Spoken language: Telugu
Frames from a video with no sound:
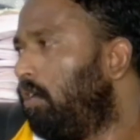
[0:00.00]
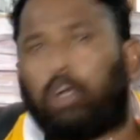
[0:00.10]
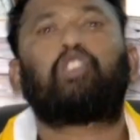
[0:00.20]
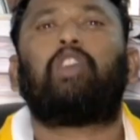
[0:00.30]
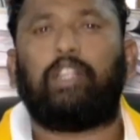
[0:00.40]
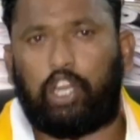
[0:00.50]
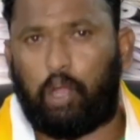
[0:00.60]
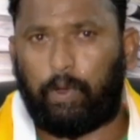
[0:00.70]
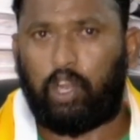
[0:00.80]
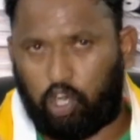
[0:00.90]
వస్తుంది
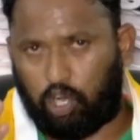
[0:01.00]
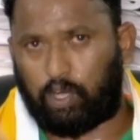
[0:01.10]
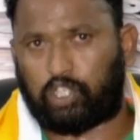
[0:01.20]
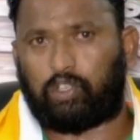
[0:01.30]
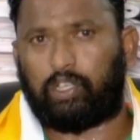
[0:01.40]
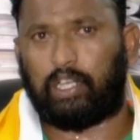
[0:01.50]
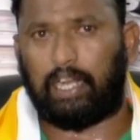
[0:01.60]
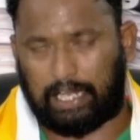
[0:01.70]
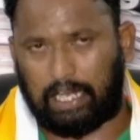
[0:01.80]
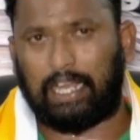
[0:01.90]
రేపో ఎల్లుండో వస్తుంది
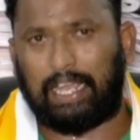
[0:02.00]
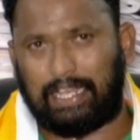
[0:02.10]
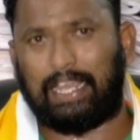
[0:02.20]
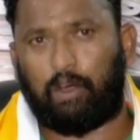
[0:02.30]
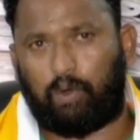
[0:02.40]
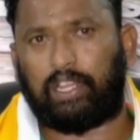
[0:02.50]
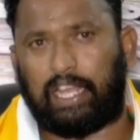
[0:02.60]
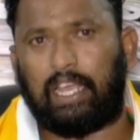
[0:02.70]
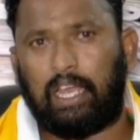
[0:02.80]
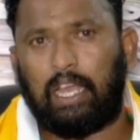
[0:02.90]
నగిరిలో ఏ
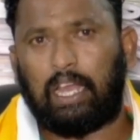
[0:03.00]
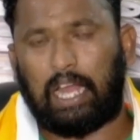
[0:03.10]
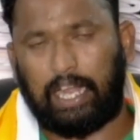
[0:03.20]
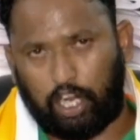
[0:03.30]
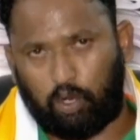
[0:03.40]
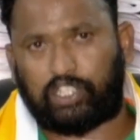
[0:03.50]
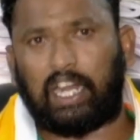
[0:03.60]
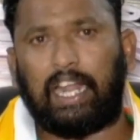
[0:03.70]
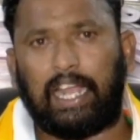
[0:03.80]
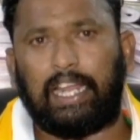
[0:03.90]
ఏముంది నేను
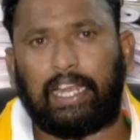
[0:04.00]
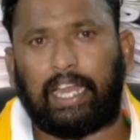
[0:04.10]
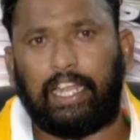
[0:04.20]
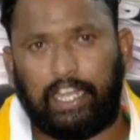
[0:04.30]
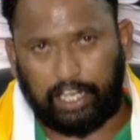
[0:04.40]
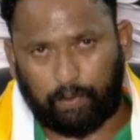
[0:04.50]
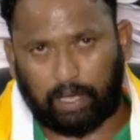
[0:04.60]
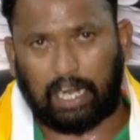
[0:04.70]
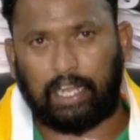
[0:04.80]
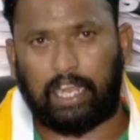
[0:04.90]
వచ్చిన నగిరికి నీ
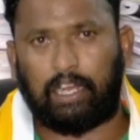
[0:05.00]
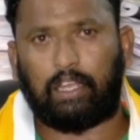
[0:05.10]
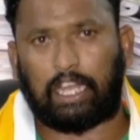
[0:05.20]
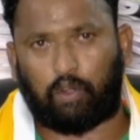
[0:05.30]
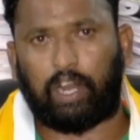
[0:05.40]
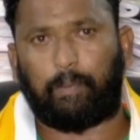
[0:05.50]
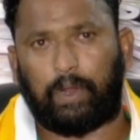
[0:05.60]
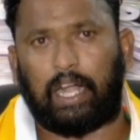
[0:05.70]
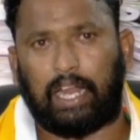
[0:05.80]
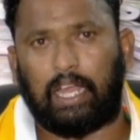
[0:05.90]
వల్ల నేను
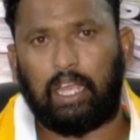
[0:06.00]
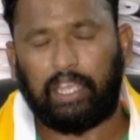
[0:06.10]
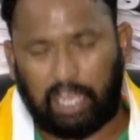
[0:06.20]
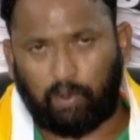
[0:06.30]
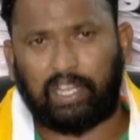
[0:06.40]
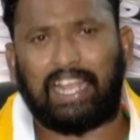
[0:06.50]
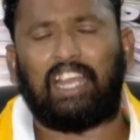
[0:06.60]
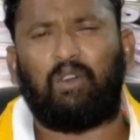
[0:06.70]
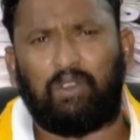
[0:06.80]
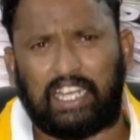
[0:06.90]
ఎదవనైపోయినాడా ఏముంది
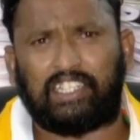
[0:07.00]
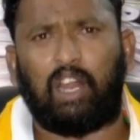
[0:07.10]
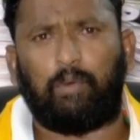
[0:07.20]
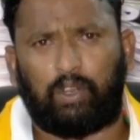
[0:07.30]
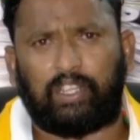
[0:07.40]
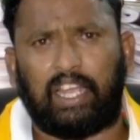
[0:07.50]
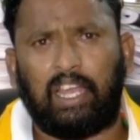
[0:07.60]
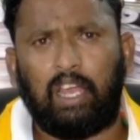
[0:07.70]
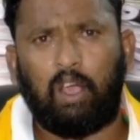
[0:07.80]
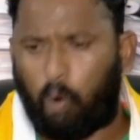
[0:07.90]
నగిరిలో నువ్వు చేసిన అభివృద్ధి
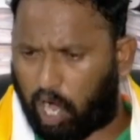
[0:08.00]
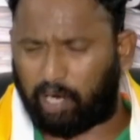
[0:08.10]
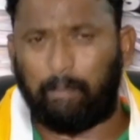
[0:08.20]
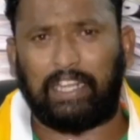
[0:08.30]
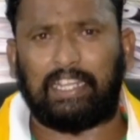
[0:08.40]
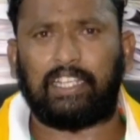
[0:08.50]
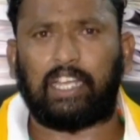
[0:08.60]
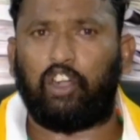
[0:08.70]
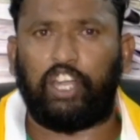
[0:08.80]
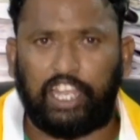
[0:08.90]
వారం పెడితే
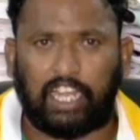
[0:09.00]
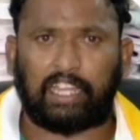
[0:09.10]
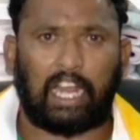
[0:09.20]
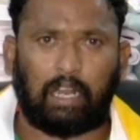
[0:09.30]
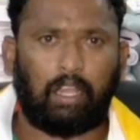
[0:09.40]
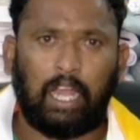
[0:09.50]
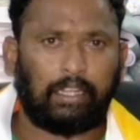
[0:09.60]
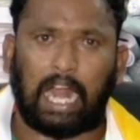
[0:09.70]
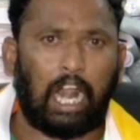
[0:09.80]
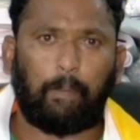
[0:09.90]
చాలు నీ అంత అన్న
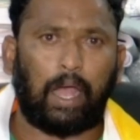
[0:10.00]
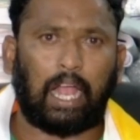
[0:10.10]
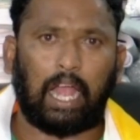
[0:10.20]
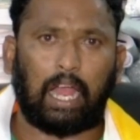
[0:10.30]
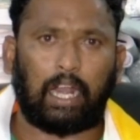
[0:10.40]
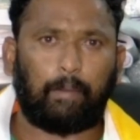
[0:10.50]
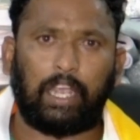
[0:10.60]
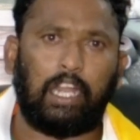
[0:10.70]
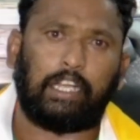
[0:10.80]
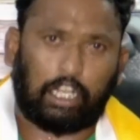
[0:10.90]
తాళపాక అన్నం
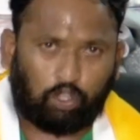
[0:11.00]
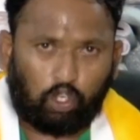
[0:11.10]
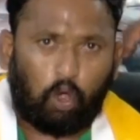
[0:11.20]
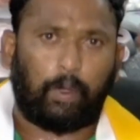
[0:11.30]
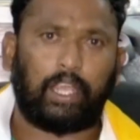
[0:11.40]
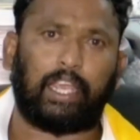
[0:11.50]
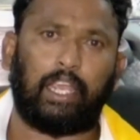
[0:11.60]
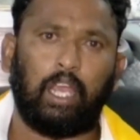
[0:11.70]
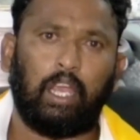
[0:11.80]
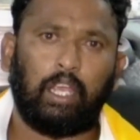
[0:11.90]
వెళ్ళినట్టు వెళ్తుంటావు పైకి
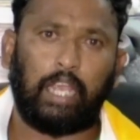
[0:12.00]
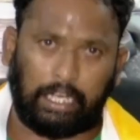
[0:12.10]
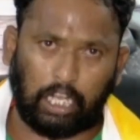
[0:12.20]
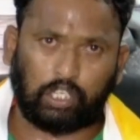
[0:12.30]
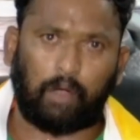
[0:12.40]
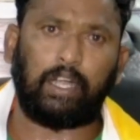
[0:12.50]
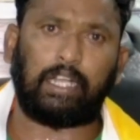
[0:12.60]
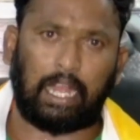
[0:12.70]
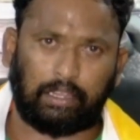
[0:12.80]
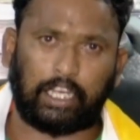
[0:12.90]
వెంకటేశ్వర
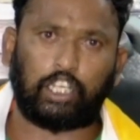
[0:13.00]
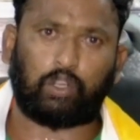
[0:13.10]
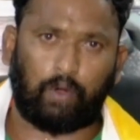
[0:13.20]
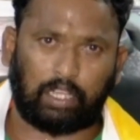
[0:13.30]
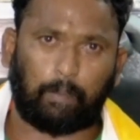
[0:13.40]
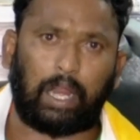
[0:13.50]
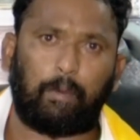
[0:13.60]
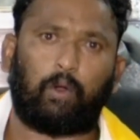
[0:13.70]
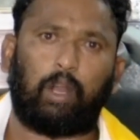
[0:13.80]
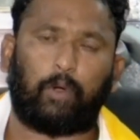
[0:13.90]
అంటే అంత ఇష్టం అంత
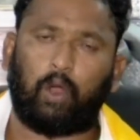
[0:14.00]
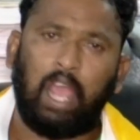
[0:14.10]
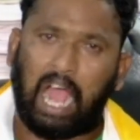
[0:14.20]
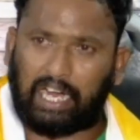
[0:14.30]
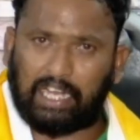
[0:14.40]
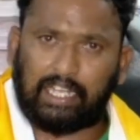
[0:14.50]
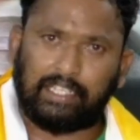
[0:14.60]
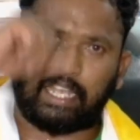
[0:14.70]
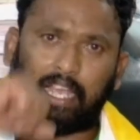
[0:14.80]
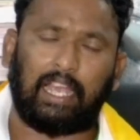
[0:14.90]
ప్రేమ ఉన్నప్పుడు అన్న
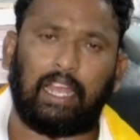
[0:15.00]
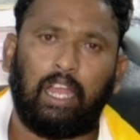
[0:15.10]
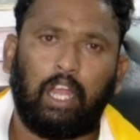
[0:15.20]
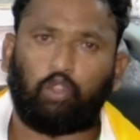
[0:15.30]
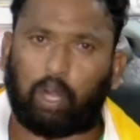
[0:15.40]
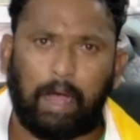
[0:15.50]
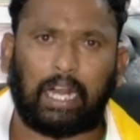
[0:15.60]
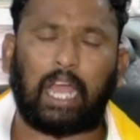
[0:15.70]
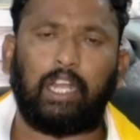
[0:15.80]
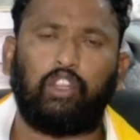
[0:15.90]
చేసే
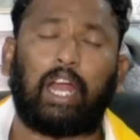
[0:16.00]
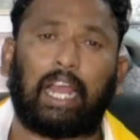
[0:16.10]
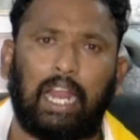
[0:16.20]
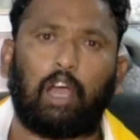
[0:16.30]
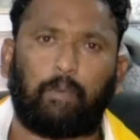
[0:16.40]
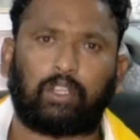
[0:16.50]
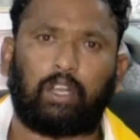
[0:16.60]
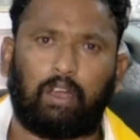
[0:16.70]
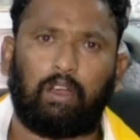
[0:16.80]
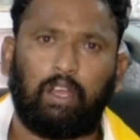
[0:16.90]
దుర్మార్గాన్ని ఎందుకు
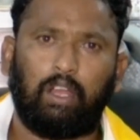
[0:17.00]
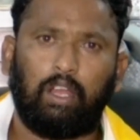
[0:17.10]
అడగలేకపోతున్నావు